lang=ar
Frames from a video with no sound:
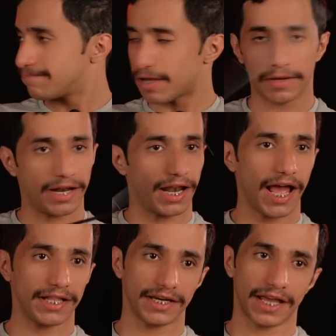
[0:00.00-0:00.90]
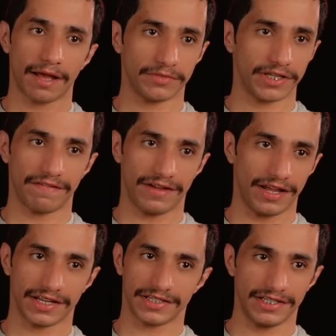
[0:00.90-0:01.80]
طبعا الهاتريك امس رفع
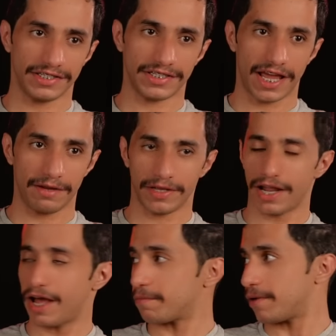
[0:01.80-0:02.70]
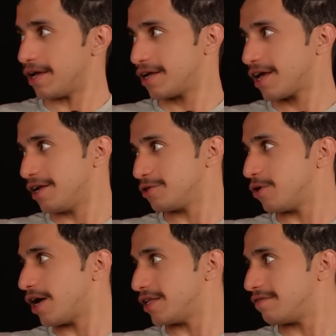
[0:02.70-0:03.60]
الرصيد سالم الى اربعه يعني كان
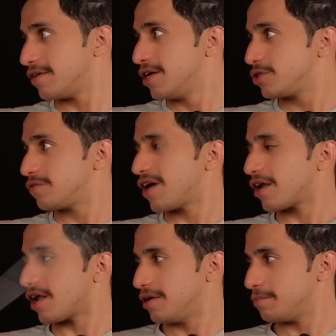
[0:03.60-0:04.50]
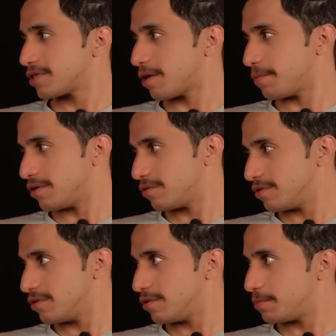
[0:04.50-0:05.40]
عنده هدف، سفيان رحيمي طبعا
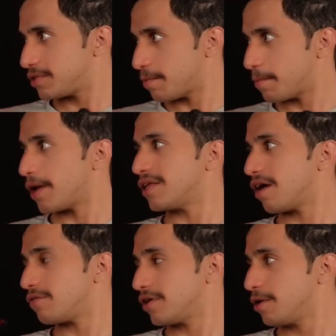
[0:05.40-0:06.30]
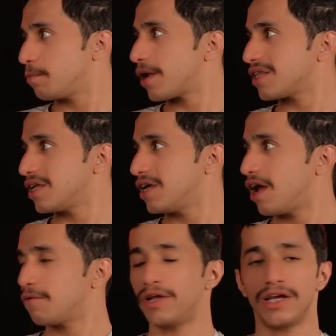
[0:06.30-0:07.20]
آه، بسبب اهدافه، يعني مباراه
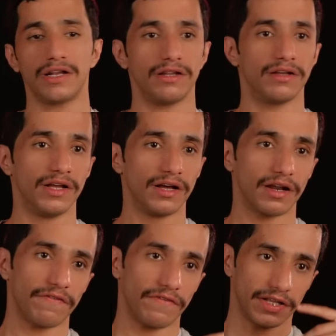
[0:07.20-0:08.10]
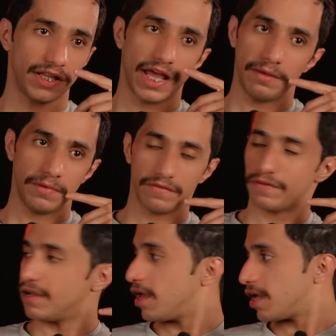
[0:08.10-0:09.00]
الهلال والعين رفعت لاعبين
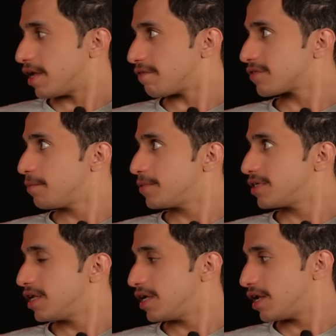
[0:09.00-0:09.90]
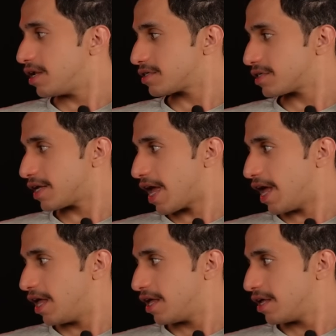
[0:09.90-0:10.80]
في الاهداف، طيب انزل لي للصناعه